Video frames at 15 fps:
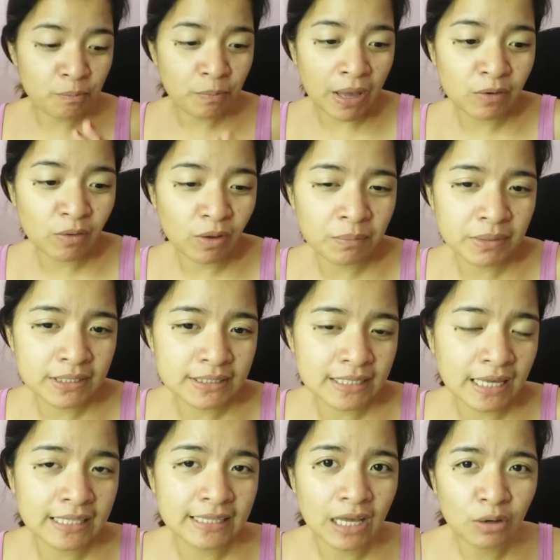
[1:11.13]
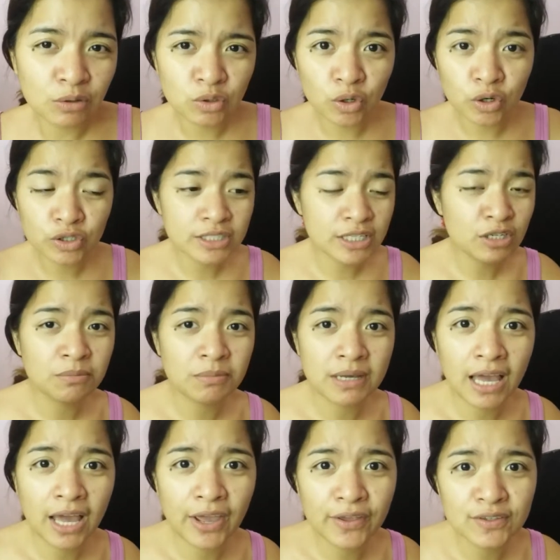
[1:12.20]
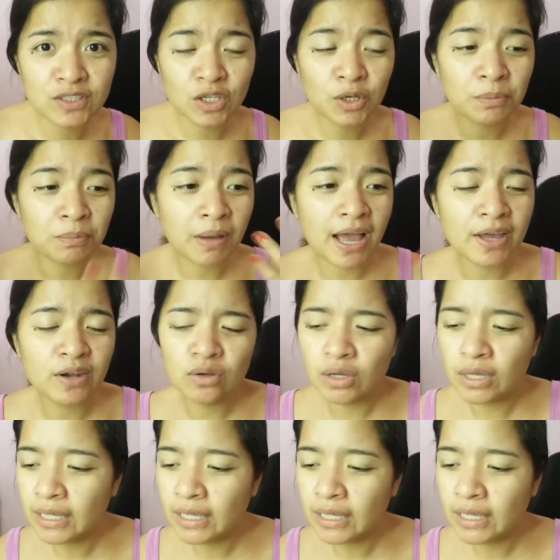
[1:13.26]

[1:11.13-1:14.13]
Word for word: paano ka mag-stand out or sino mag-aay sa'yo, paano.